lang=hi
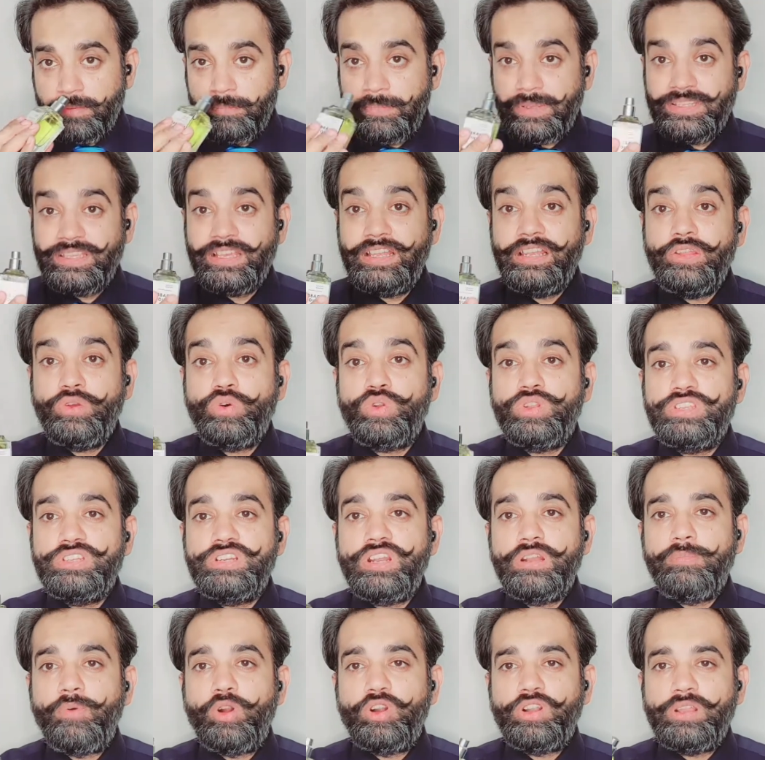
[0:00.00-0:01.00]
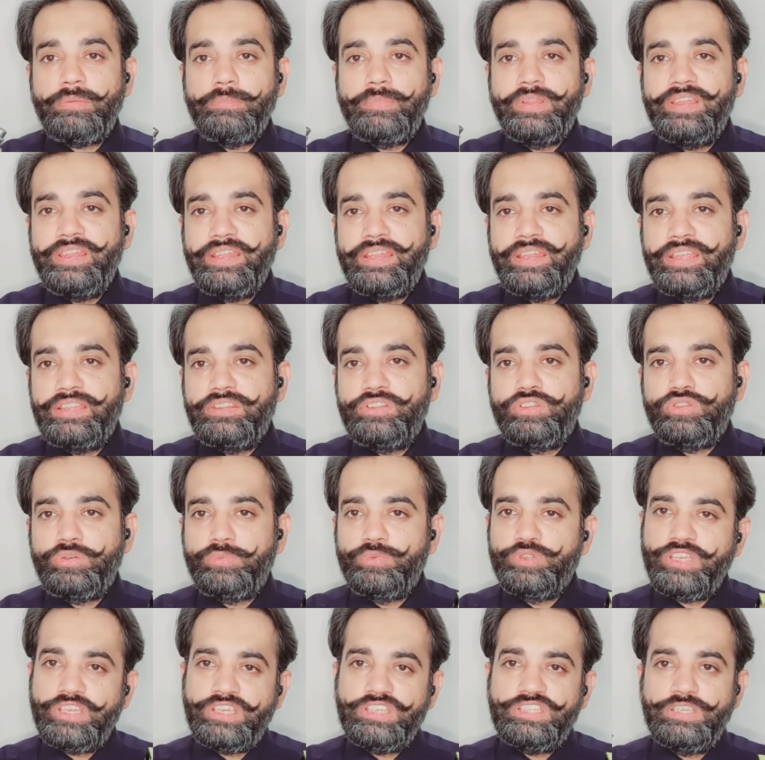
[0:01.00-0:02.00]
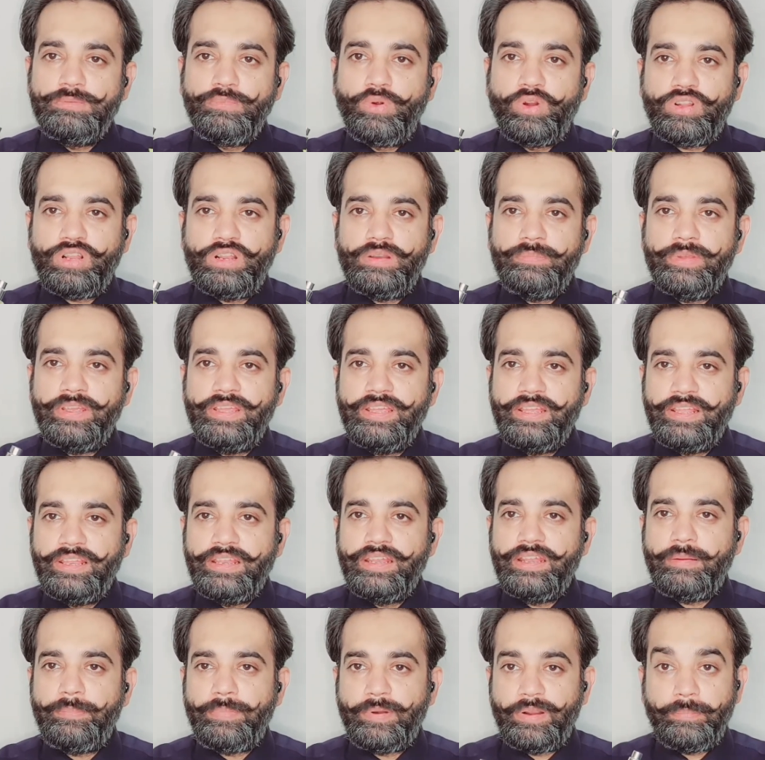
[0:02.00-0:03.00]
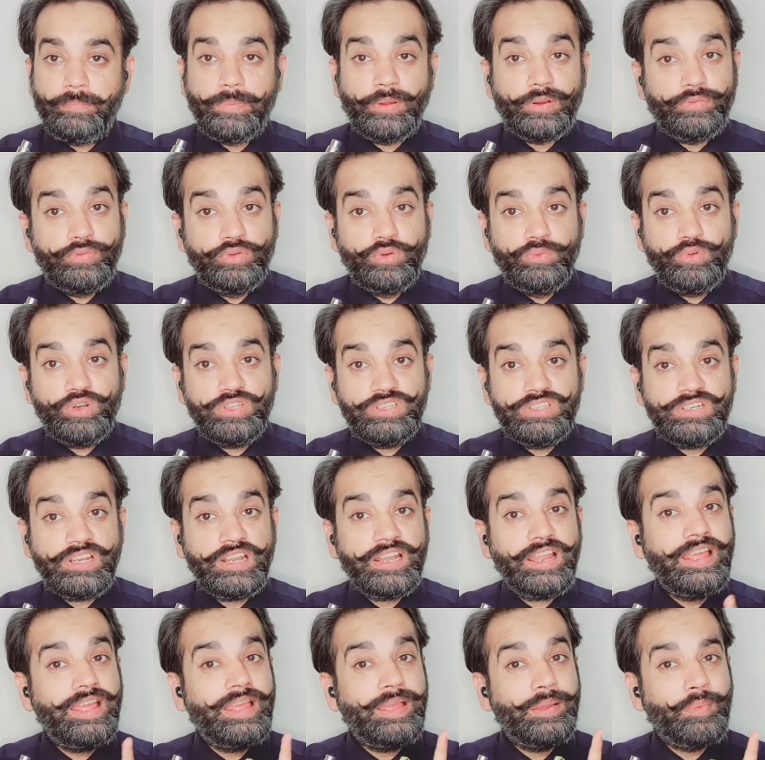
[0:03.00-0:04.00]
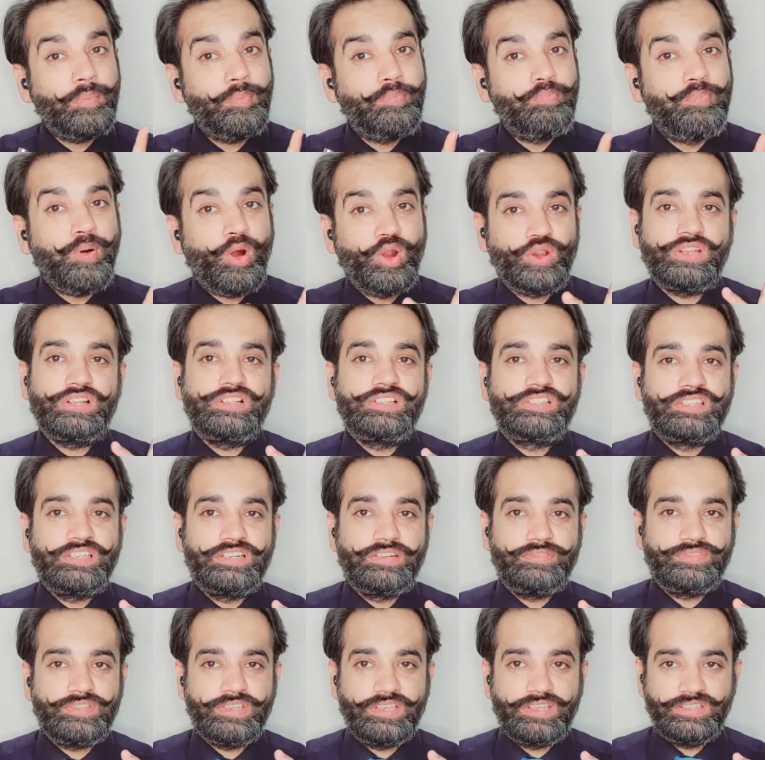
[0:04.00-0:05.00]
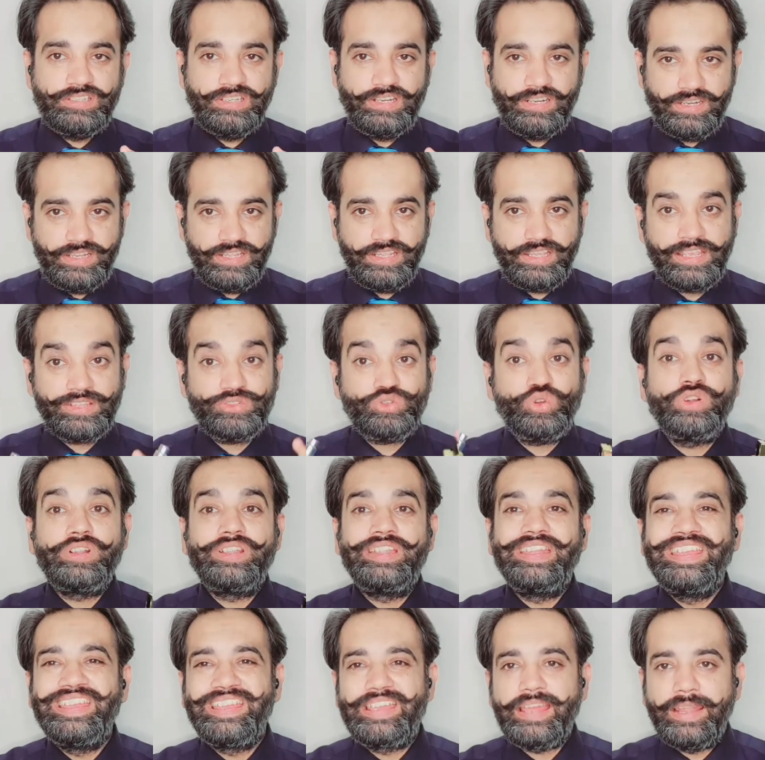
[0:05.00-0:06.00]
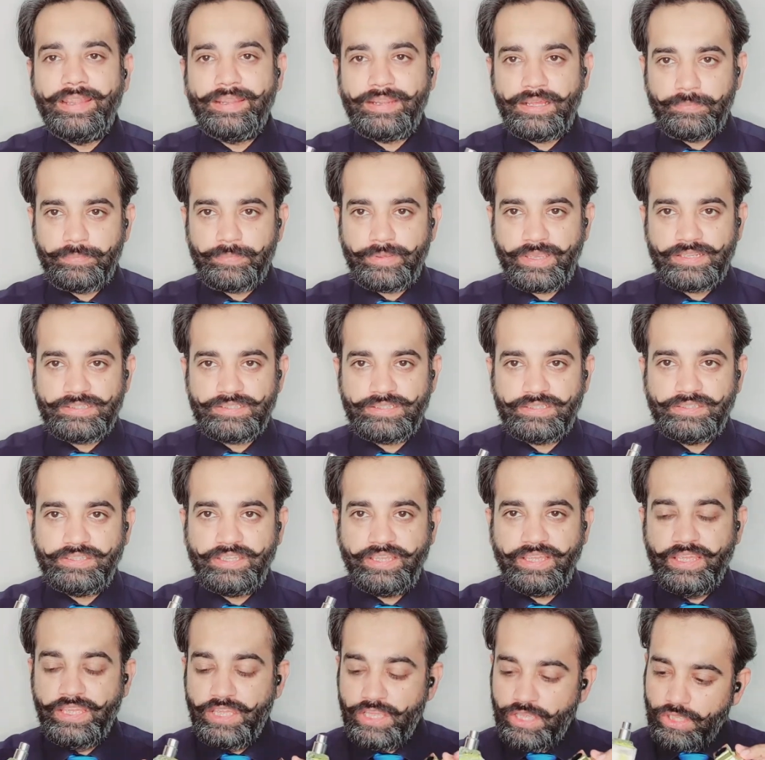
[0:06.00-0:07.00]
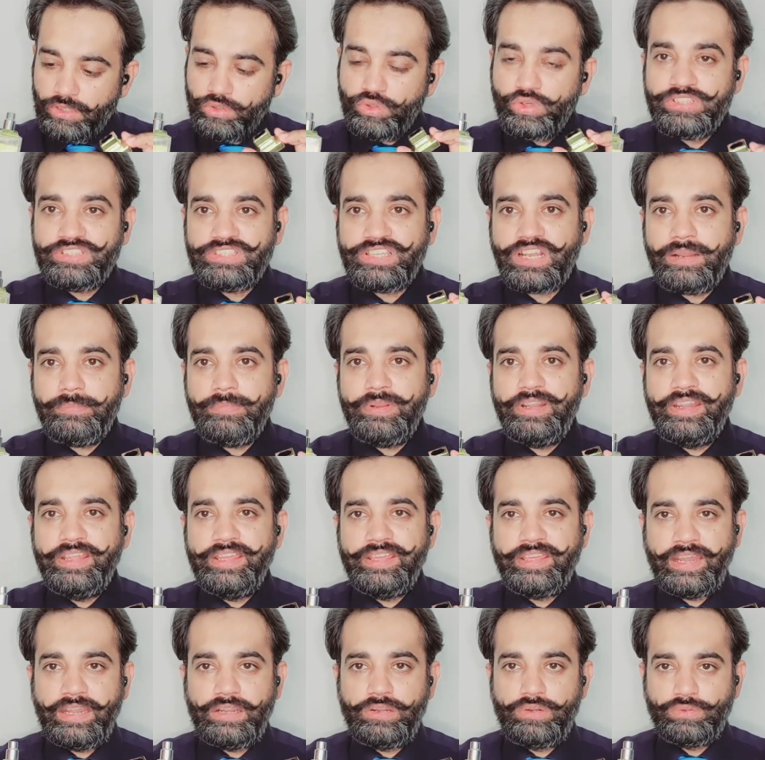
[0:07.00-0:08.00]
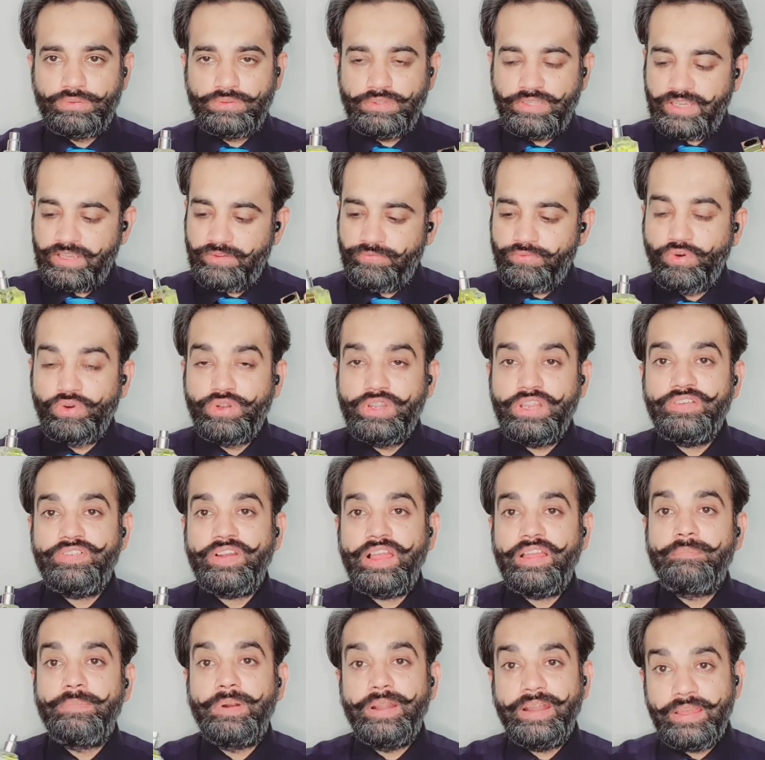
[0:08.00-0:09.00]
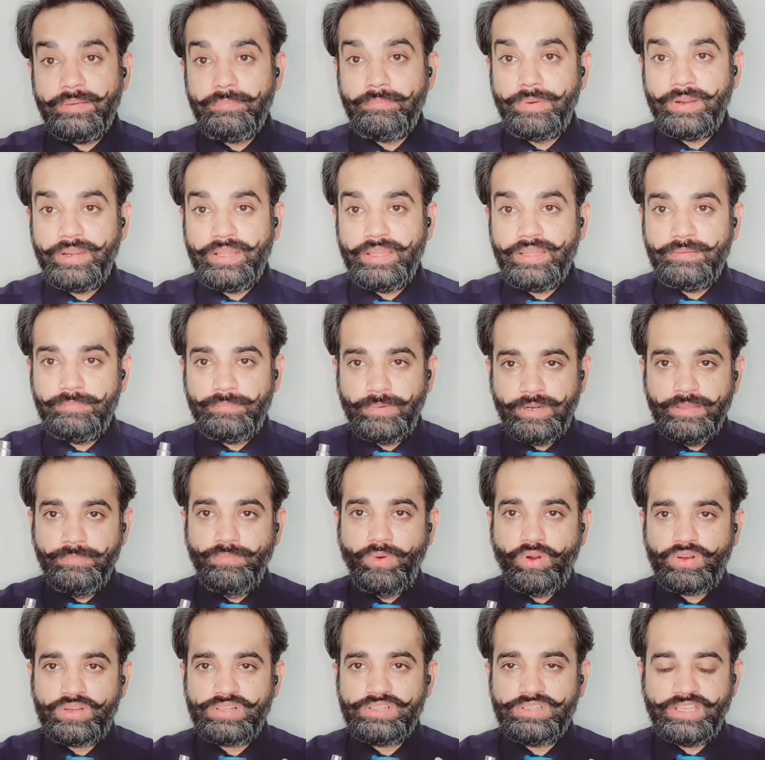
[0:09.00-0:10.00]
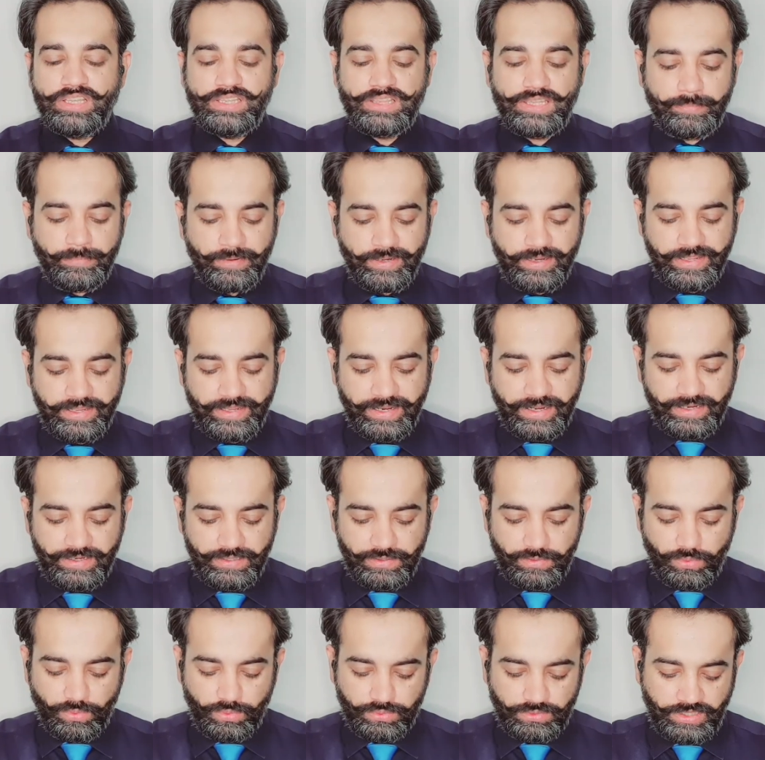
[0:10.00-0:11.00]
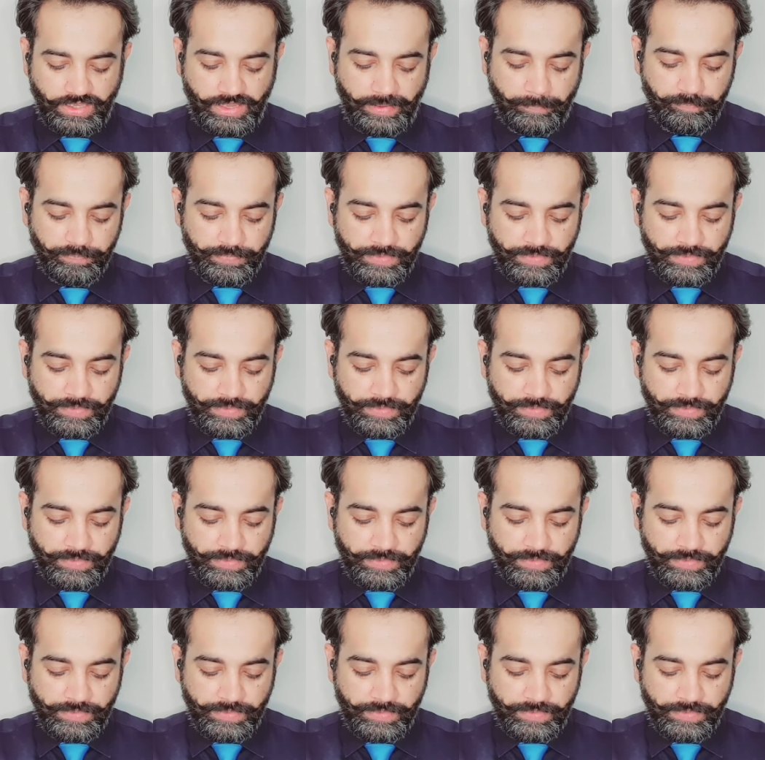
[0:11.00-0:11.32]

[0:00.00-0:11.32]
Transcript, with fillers: बेसिकली ओरिजिनल बॉटल में नहीं रही थी तो मुझे इसी बॉटल में लेना पड़ा परफ्यूम ओरिजिनल है बॉटल सिर्फ चेंज है ठीक है इसको डी कैंट आप कह सकते हैं तो इस तरह भी डी कैंट होते हैं फोर्टी फाइव बड़े बड़े बड़ी बॉटल्स के अंदर भी डी कैंट होते हैं